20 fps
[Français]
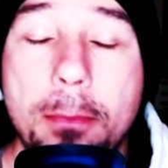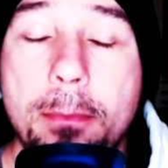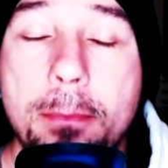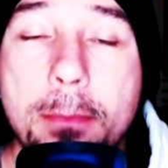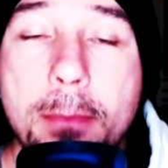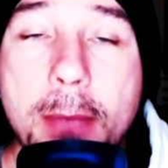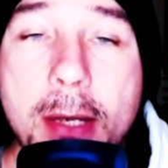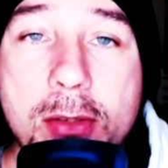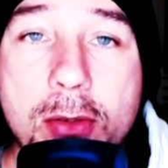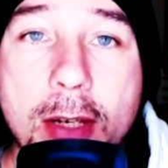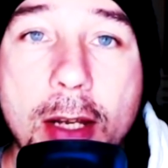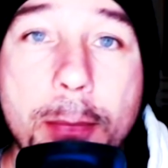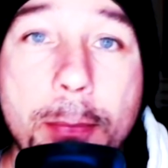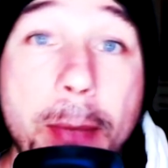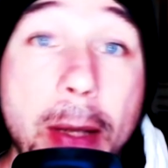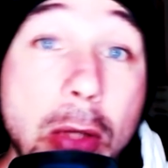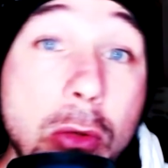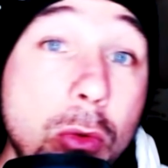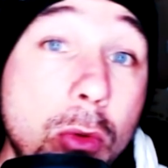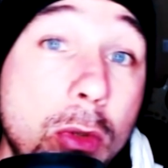Mais ce n'est
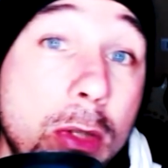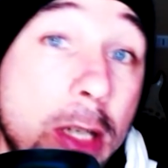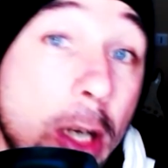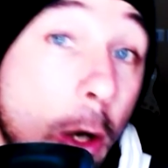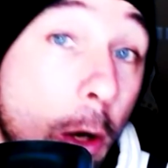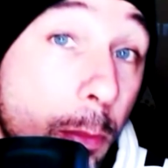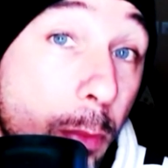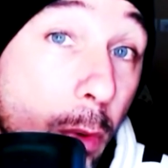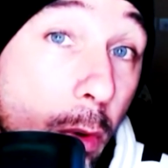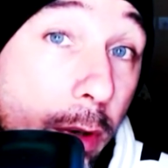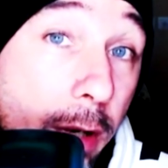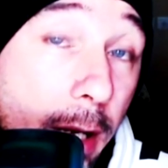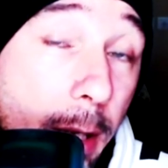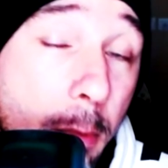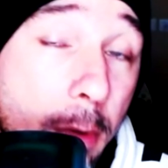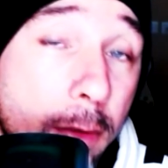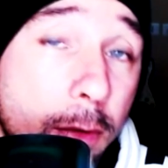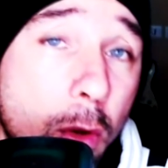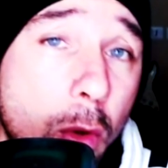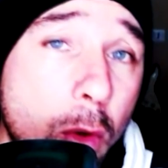pas tout car au
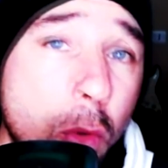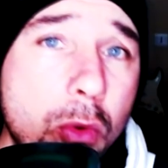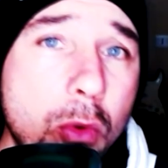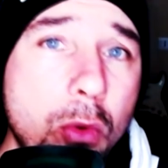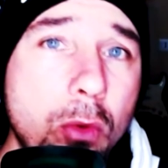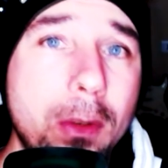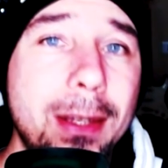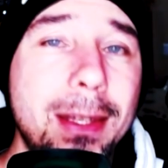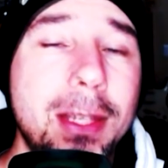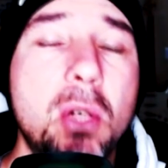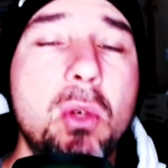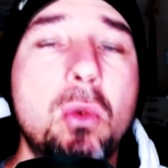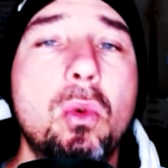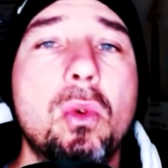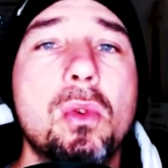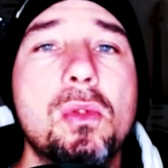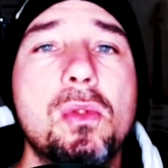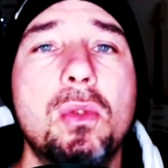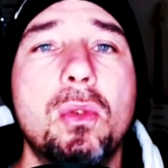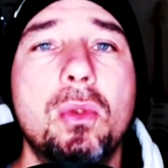programme on va retrouver des
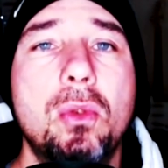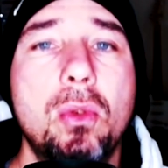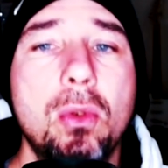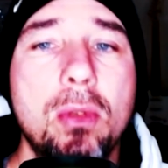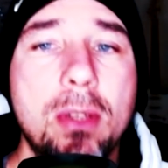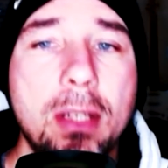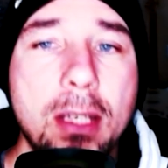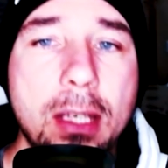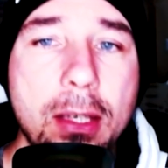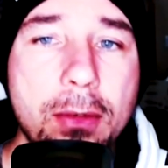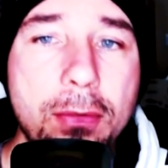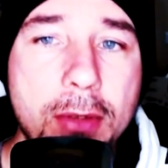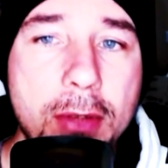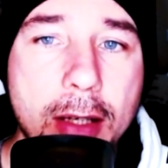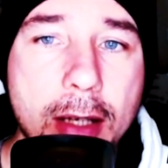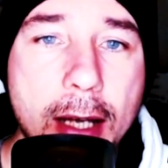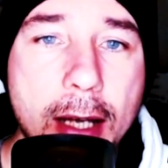courses de drift,